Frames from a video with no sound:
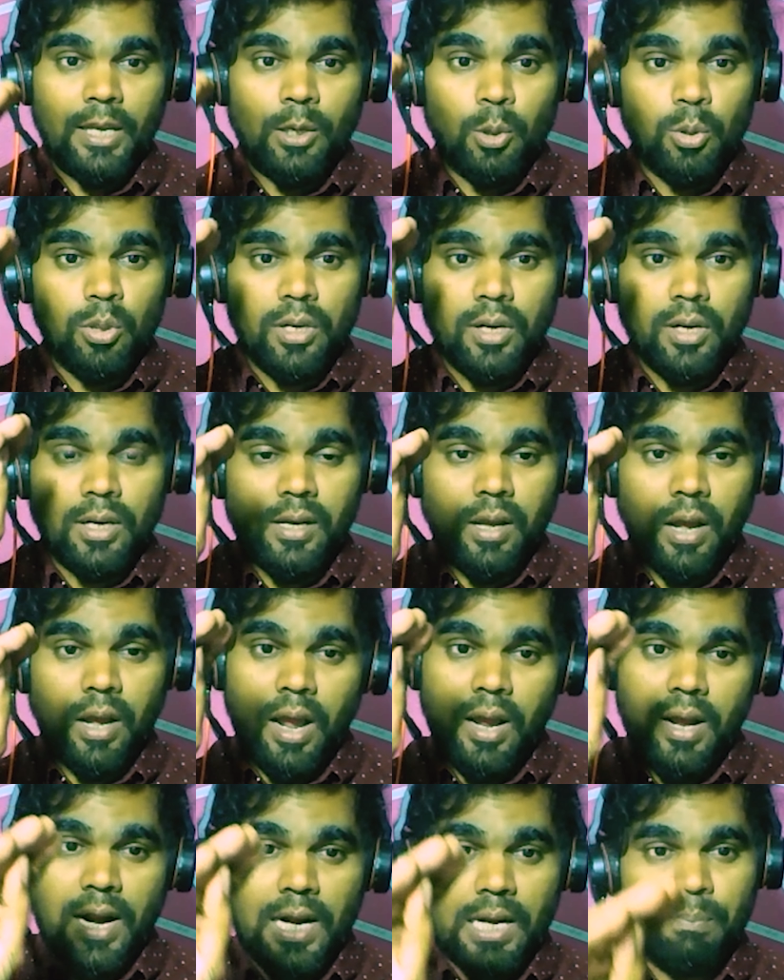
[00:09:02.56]

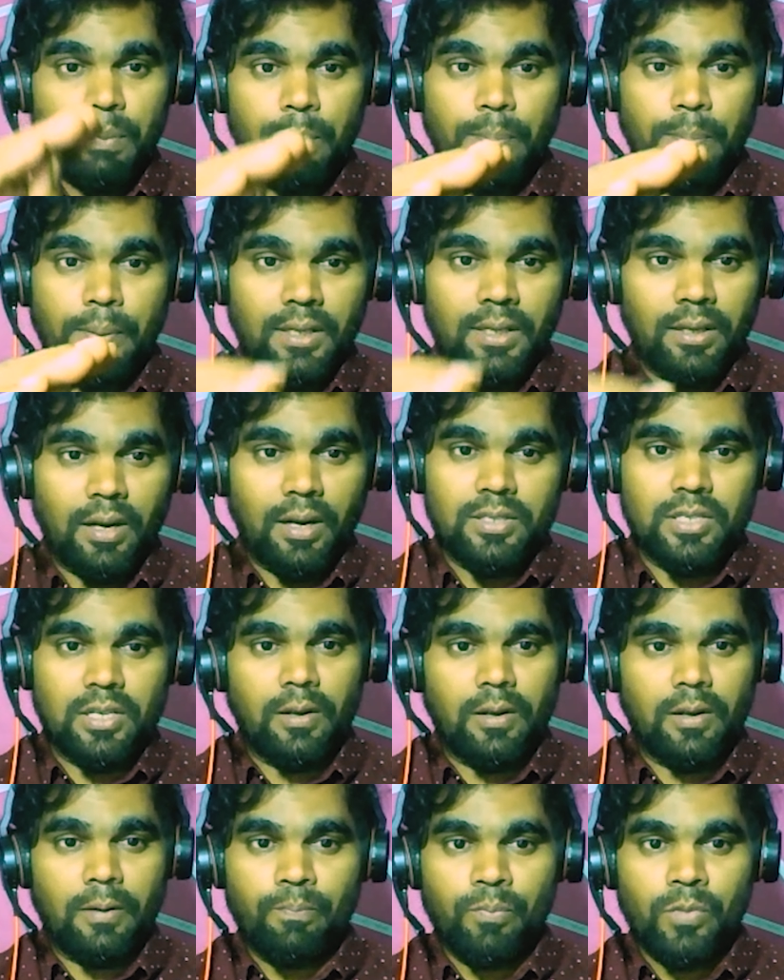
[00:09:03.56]
யூதர்களுக்காக அனுப்பப்பட்ட
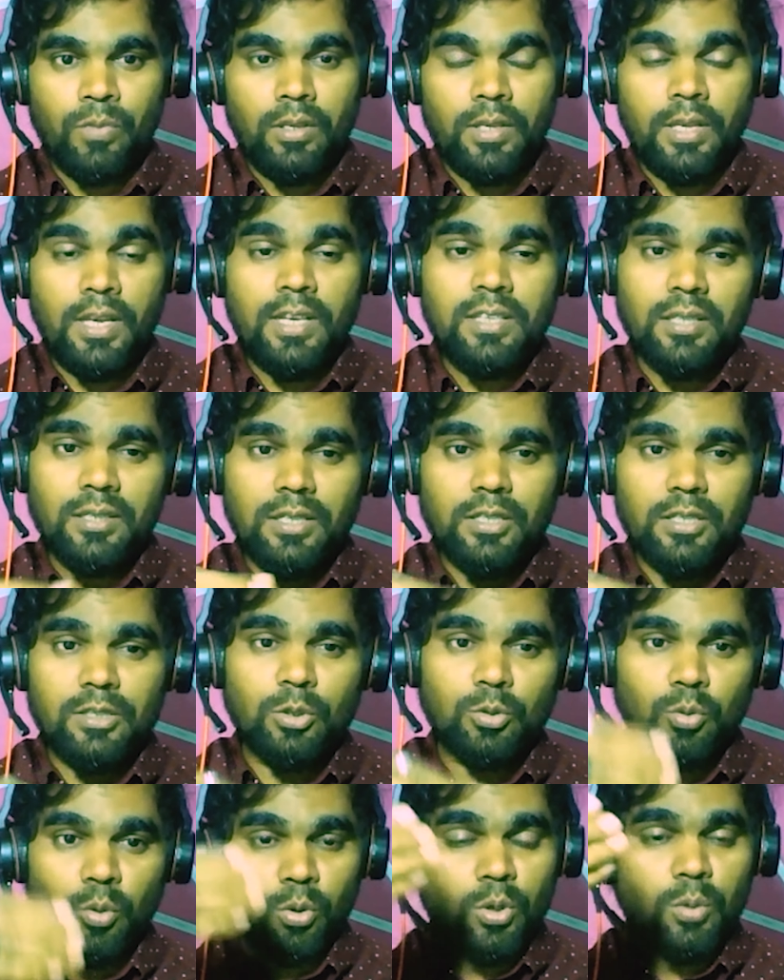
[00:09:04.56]
ராஜா இயேசு
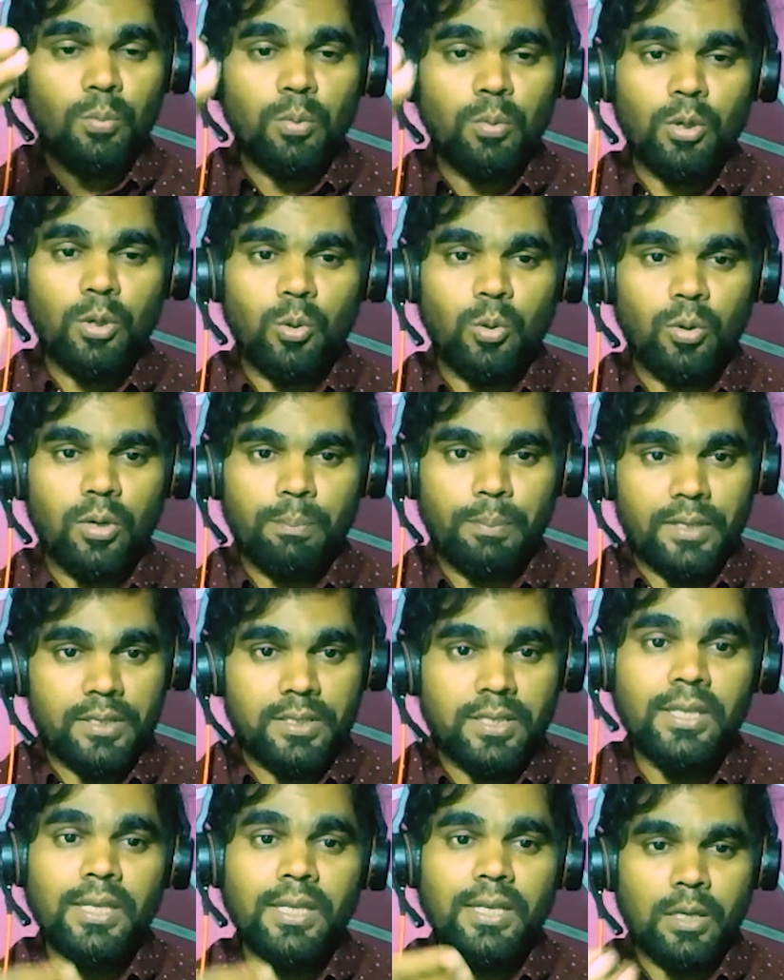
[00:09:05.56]
கிறிஸ்து சொல்லும் பொழுது கூட
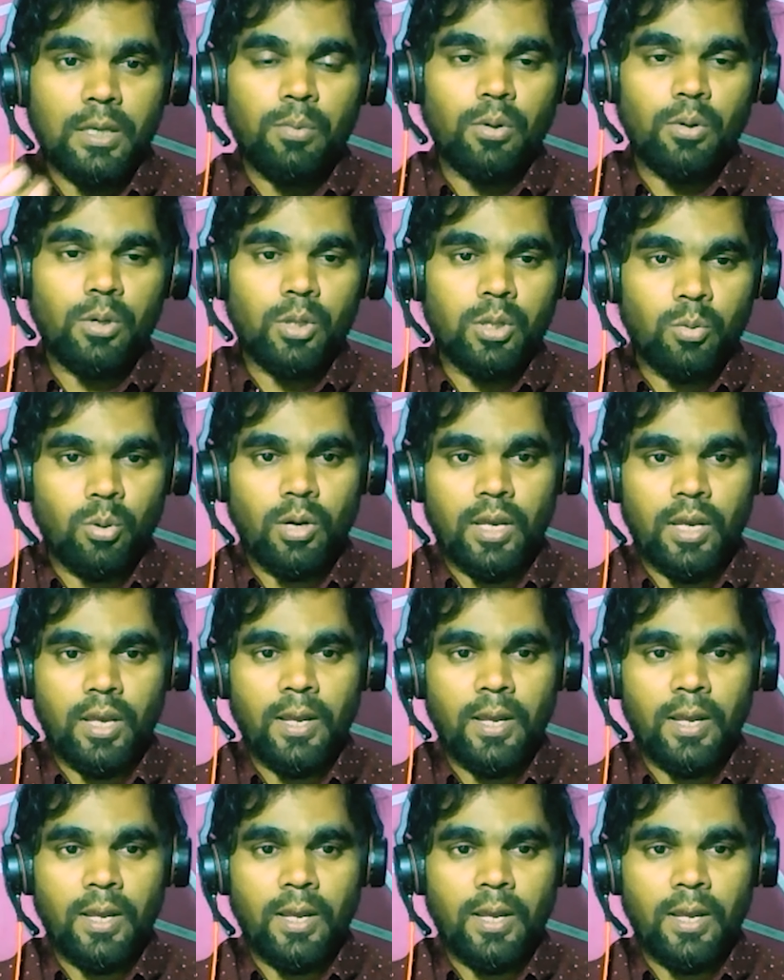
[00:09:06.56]
பிரசங்கிக்கும் பொழுது கூட